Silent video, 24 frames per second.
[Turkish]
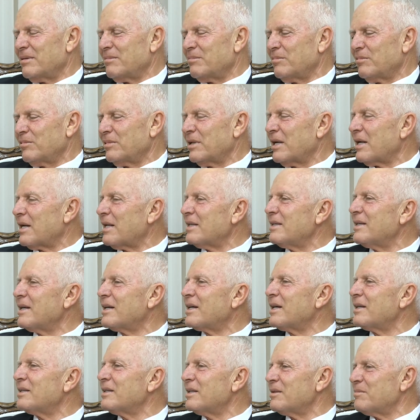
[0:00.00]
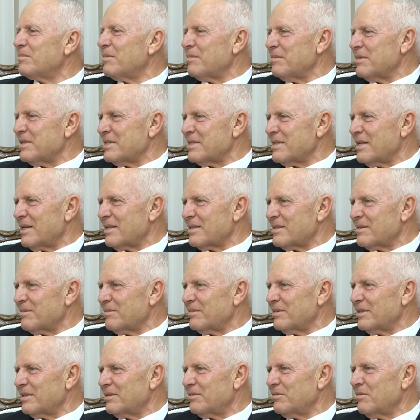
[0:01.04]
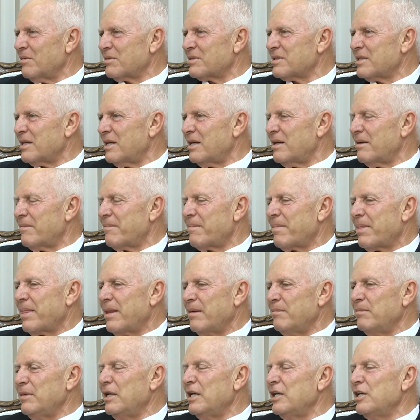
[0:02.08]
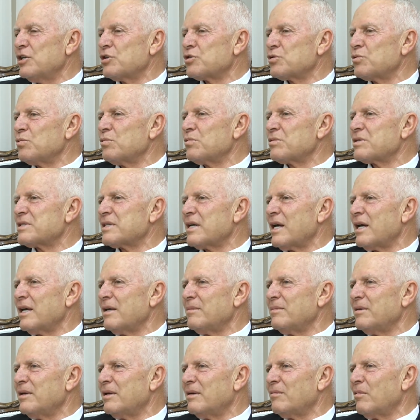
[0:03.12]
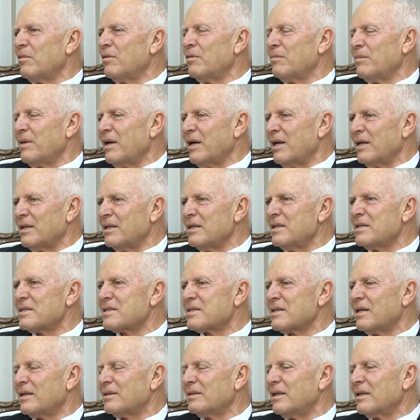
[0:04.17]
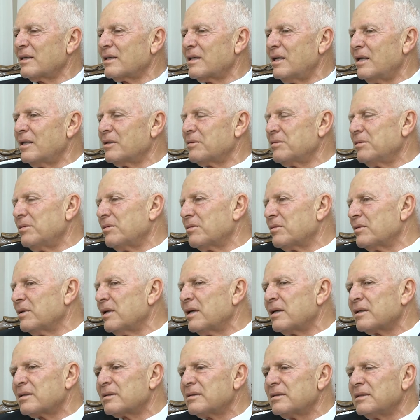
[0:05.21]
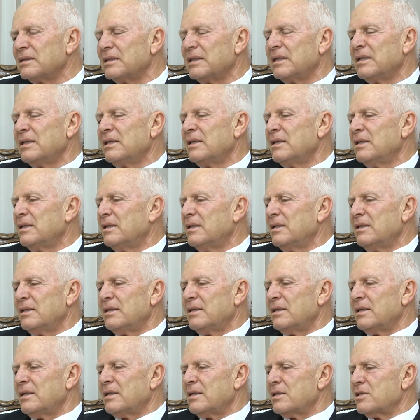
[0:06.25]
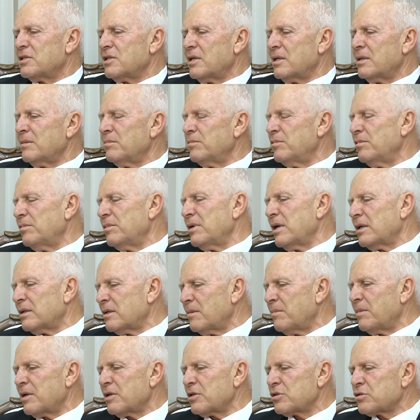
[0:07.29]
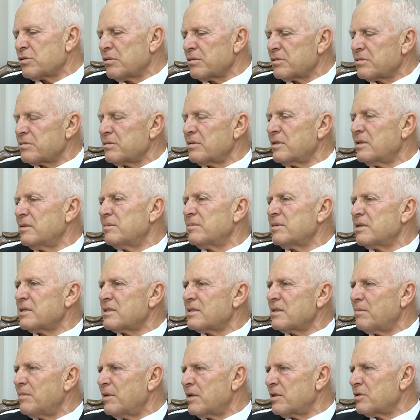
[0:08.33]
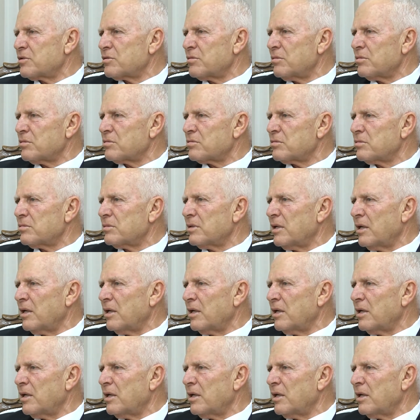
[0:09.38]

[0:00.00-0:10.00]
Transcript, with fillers: Bunlara dikkat etmemiz lazımdır. Yoksa milli şuur sahibi olmayan insanlar kalkıyorlar. Canım dünyada barış olsun, Kıbrıs'ta barış olsun.